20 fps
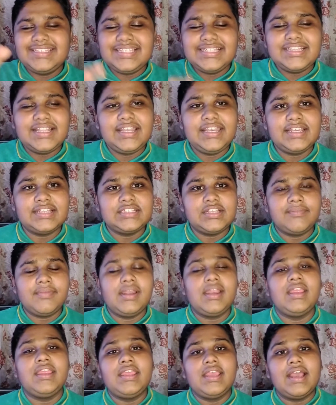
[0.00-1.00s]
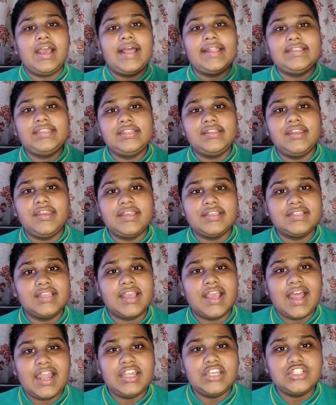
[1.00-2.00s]
अच्छी तरीके से बनाइए अच्छी तरीके
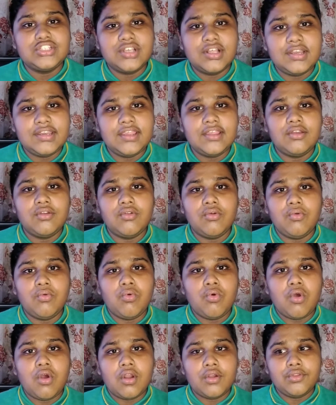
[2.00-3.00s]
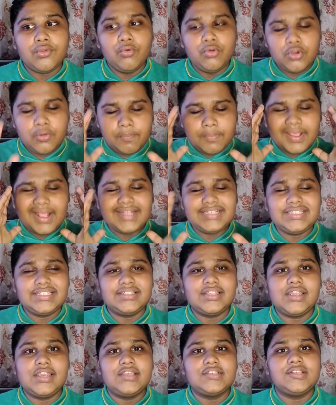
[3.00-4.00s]
से गार्निश करिए इन लोगों को और यूट्यूब
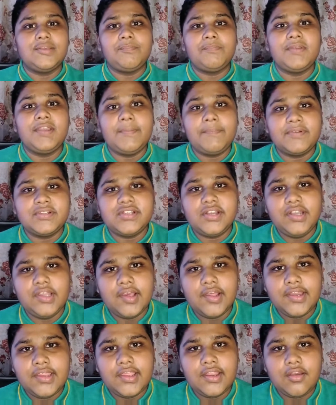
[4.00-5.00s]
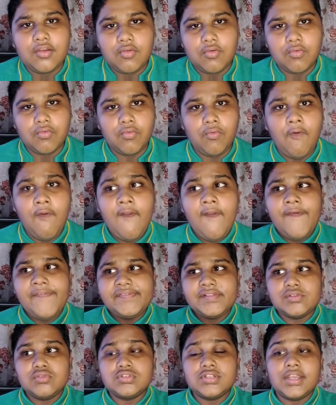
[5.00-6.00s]
अच्छी तरीके से रिप्रेजेंट करिए इन लोगों
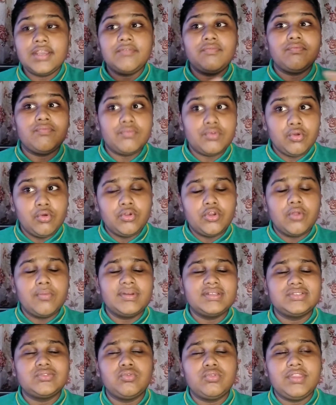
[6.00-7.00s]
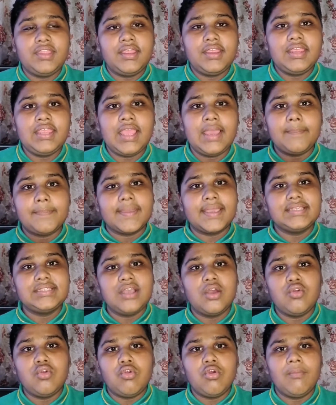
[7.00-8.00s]
को दूसरे यूट्यूबर्स को देखिए आप
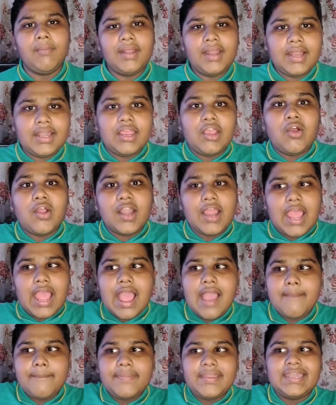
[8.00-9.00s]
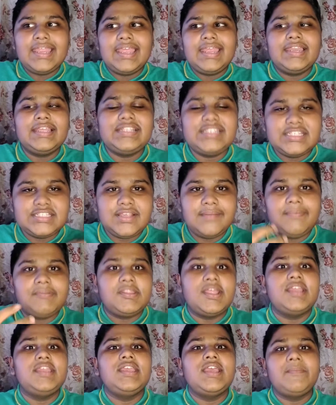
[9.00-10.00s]
कैसा वो लोग बना रहे हैं और आप भी नई नई चीज़ें
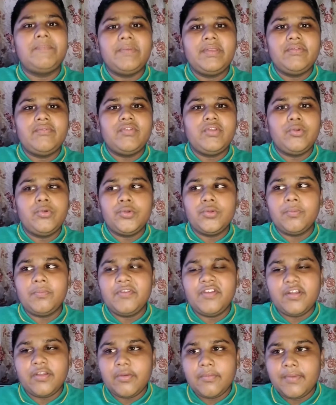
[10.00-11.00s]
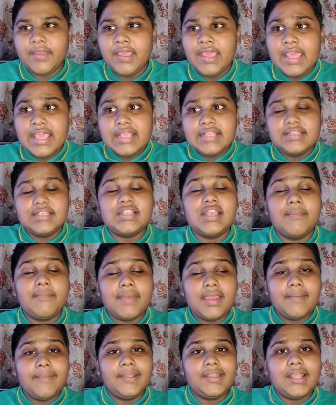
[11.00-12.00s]
बताइए अपनी यूट्यूब वीडियो में
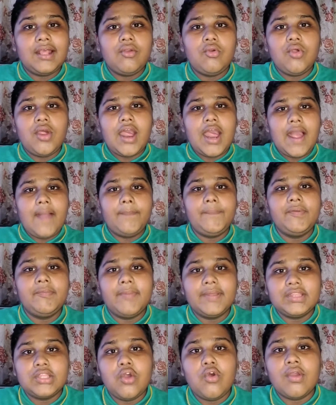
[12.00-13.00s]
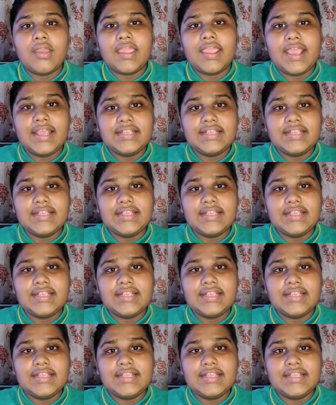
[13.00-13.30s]
जैसा मैं बता रहा हूँ आप भी बताओ